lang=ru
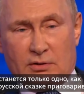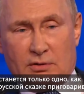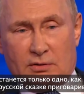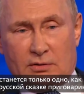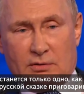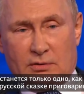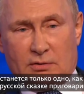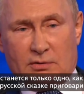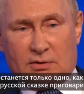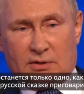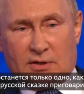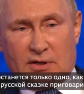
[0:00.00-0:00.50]

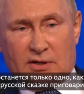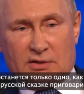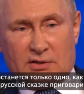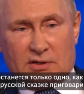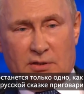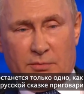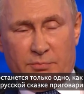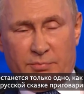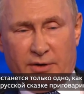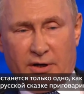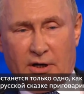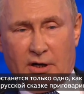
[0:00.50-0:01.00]
э,
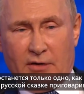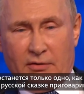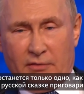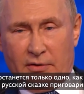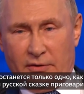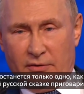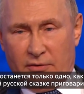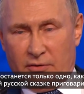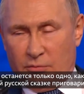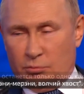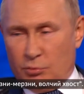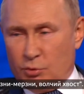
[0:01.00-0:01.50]
сказке
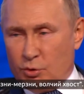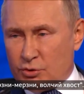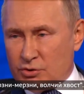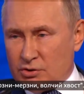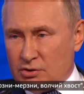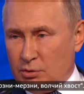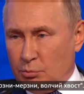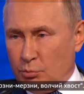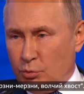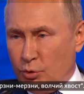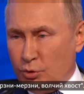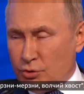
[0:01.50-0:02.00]
приговаривать
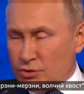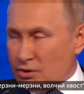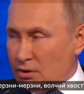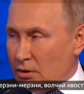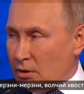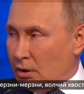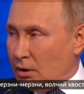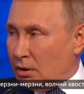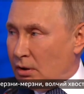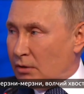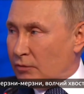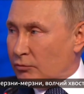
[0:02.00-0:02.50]
«мерзни,
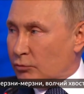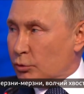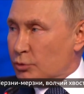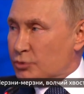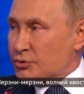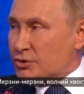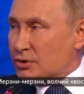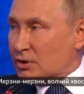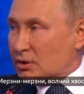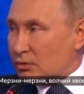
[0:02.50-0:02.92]
мерзни, волчий